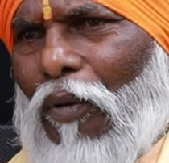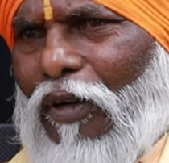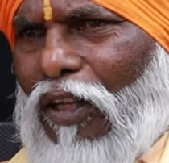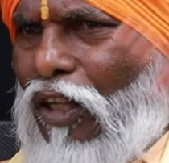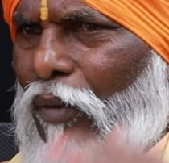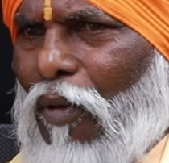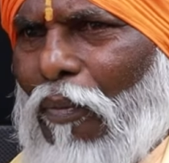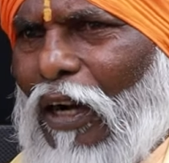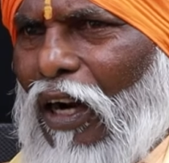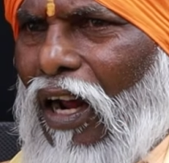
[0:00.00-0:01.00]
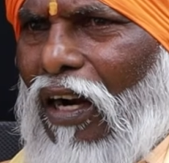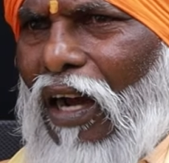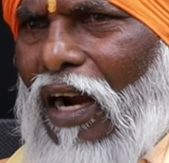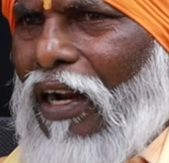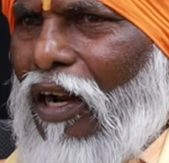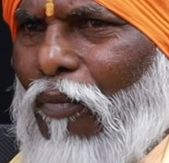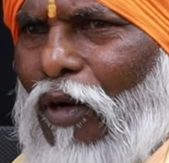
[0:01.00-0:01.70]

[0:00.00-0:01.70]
புறப்பட்டு திரும்பி மறுநாள் காலையில்